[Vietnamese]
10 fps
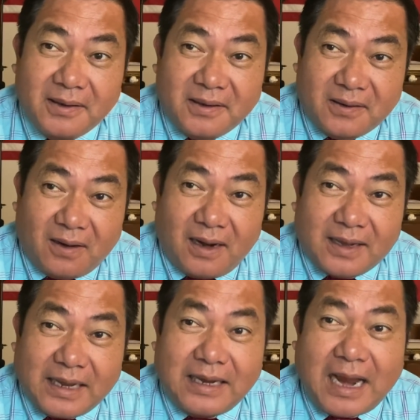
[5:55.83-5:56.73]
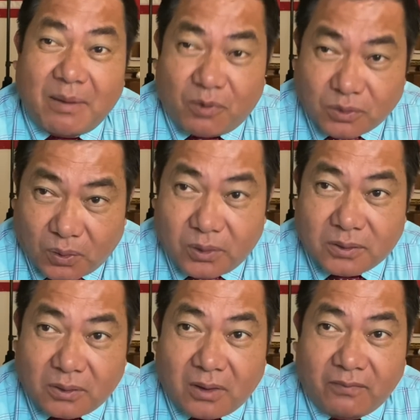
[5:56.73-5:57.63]
đó là cách làm của tôi
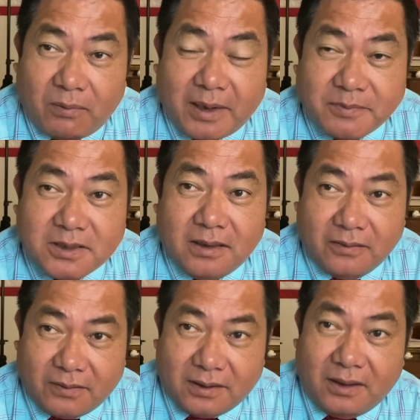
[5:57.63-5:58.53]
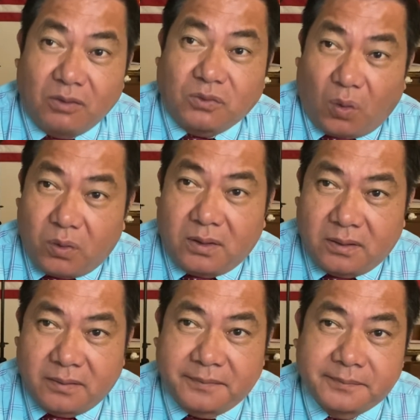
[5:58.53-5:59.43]
tôi nói với ông Nam Sơn như vậy nếu tôi
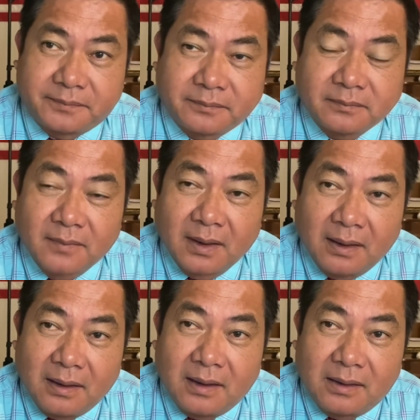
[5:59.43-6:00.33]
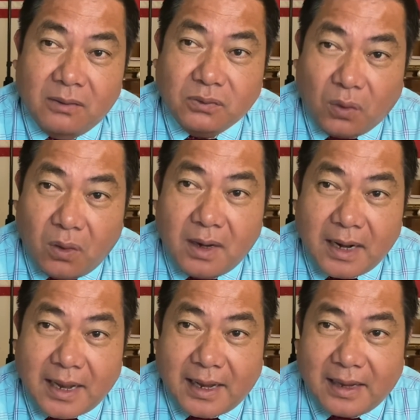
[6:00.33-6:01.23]
nếu tôi
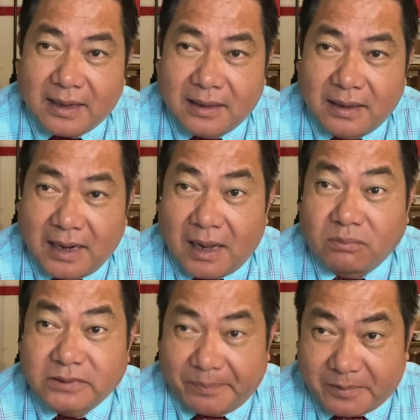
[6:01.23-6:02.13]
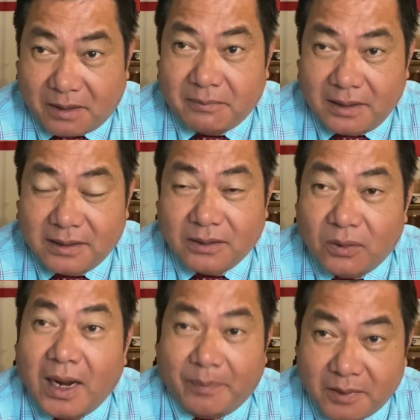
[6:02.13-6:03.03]
là là ông Tập Cận Bình thì
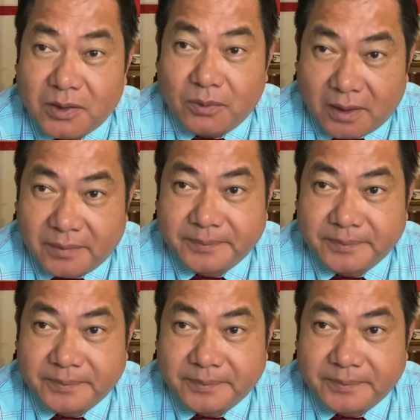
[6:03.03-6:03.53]
tôi làm cái chiêu đó